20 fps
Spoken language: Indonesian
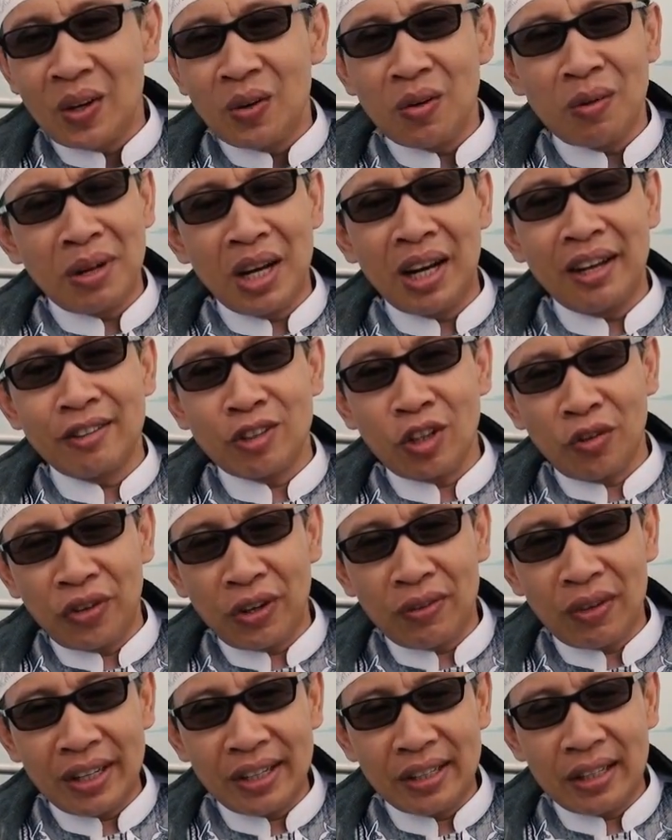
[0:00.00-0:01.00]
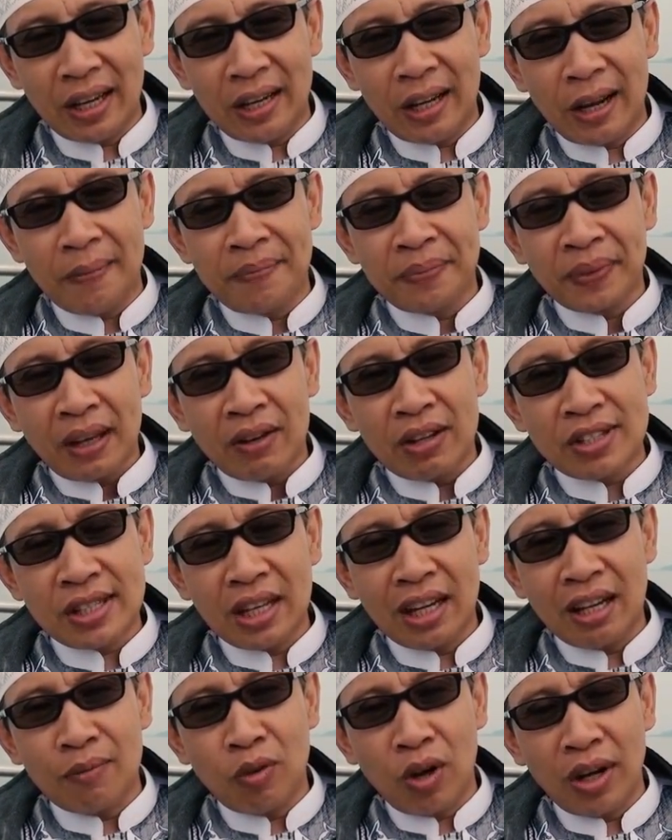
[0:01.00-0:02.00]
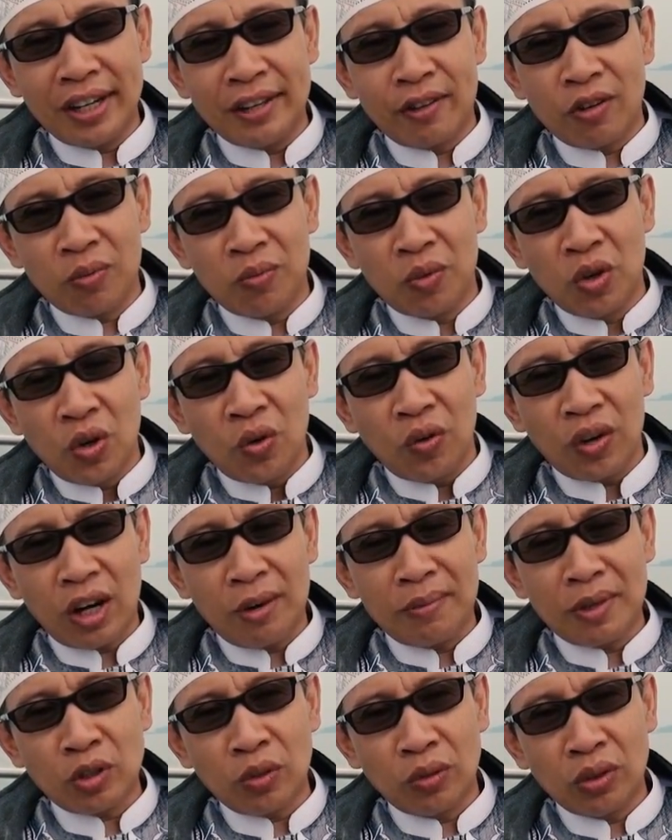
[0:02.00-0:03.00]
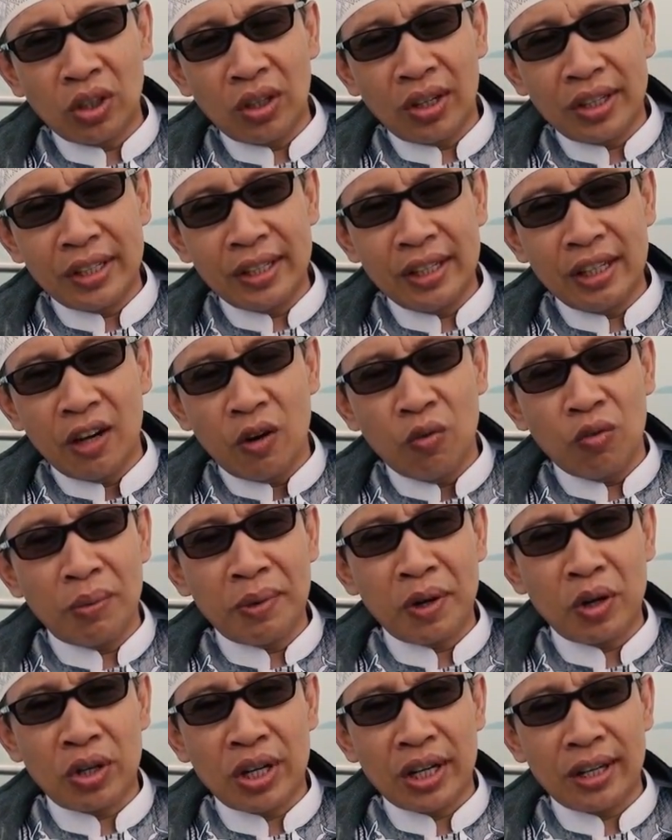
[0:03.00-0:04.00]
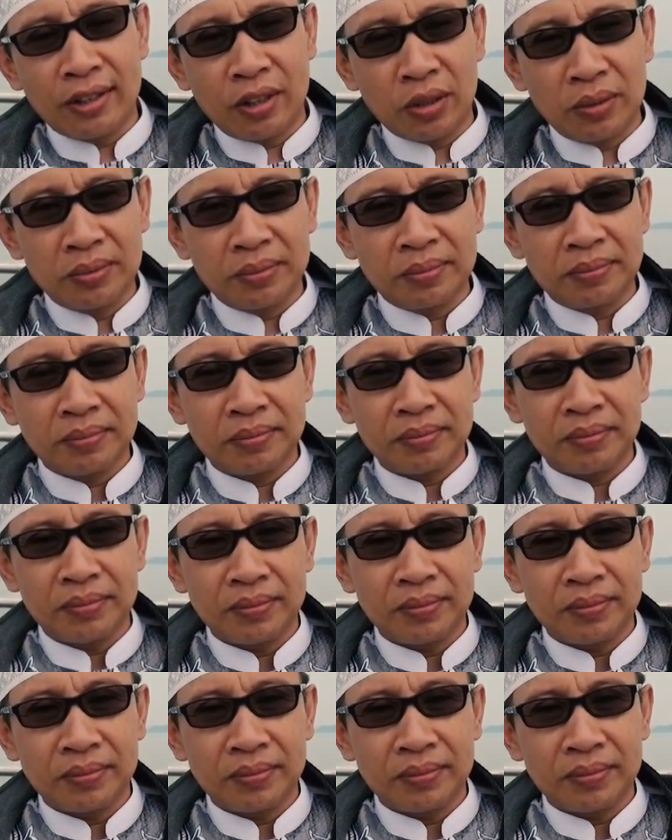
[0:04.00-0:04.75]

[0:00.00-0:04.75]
Wabillahi taufiq wal hidayah. Assalamualaikum warahmatullahi wabarakatuh.